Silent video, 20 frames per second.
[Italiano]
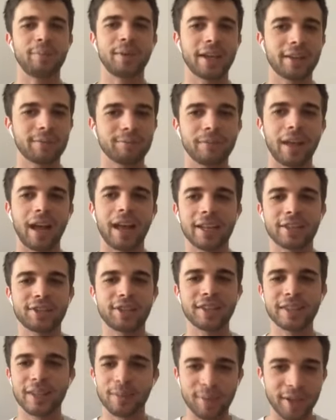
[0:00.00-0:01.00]
pia- alla
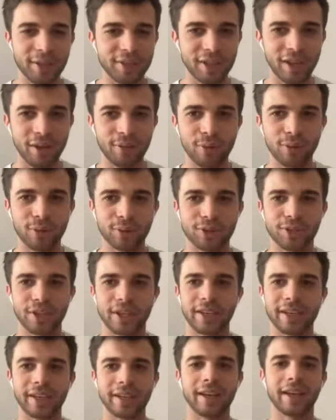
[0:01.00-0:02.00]
gente piace la voce,